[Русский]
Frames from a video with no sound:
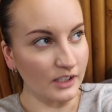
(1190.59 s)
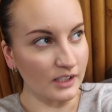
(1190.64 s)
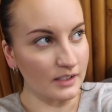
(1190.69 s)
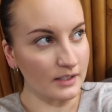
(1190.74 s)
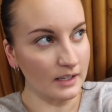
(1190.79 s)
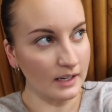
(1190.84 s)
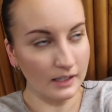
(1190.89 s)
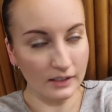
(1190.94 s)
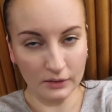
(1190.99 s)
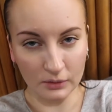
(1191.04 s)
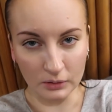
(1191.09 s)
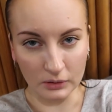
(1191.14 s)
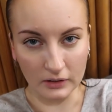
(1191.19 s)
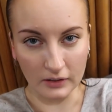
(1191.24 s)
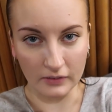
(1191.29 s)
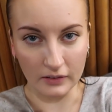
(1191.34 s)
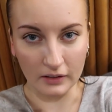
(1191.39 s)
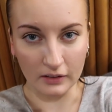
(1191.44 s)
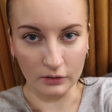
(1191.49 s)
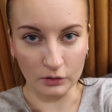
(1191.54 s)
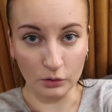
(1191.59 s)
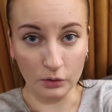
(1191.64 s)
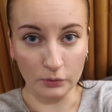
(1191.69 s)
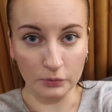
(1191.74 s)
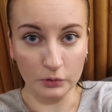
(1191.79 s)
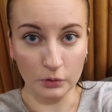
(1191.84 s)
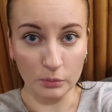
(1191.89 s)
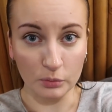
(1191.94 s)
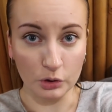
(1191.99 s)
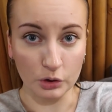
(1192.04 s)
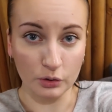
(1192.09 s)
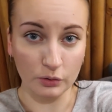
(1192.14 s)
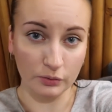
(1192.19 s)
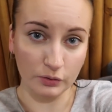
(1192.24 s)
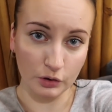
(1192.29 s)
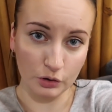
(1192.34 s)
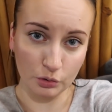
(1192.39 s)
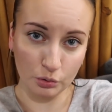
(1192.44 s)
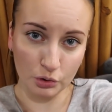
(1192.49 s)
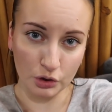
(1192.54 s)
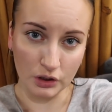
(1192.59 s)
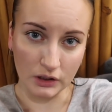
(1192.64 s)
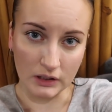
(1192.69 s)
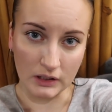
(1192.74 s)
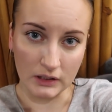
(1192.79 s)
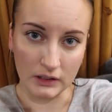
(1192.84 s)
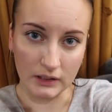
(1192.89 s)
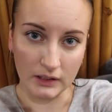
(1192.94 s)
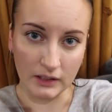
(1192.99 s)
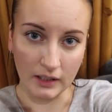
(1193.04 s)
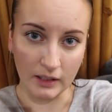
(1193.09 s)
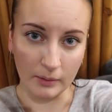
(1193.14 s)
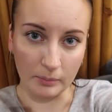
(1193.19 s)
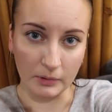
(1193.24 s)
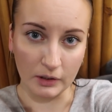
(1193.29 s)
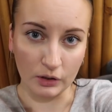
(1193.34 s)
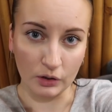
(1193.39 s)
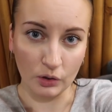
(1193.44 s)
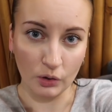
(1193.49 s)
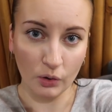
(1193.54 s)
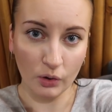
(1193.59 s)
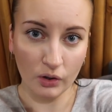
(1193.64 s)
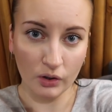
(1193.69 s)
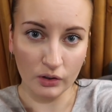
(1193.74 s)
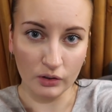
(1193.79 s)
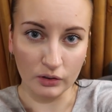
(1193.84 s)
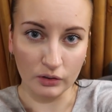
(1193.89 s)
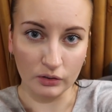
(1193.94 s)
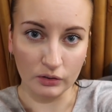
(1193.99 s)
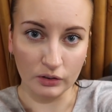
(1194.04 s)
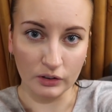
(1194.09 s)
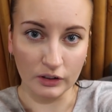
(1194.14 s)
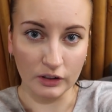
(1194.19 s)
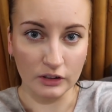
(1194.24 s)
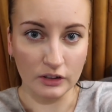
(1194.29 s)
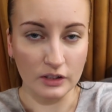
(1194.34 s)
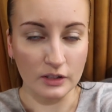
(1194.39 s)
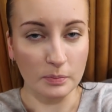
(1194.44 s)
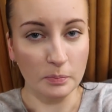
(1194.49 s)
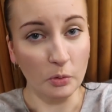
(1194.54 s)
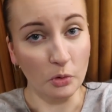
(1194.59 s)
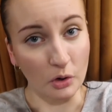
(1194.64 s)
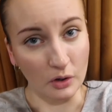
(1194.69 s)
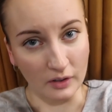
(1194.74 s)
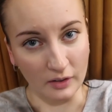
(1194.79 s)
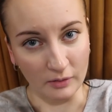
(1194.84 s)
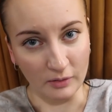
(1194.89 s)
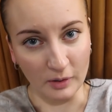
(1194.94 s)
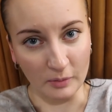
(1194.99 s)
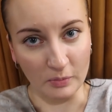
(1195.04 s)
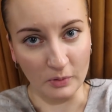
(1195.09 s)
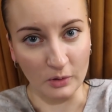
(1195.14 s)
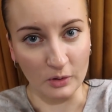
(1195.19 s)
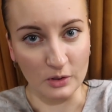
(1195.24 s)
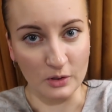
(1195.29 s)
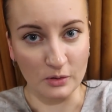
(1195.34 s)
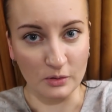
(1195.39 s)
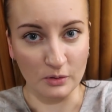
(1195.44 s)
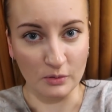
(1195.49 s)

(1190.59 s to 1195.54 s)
не идеально он, наверное, только в том, что Витюша не с нами, но это спорный вопрос.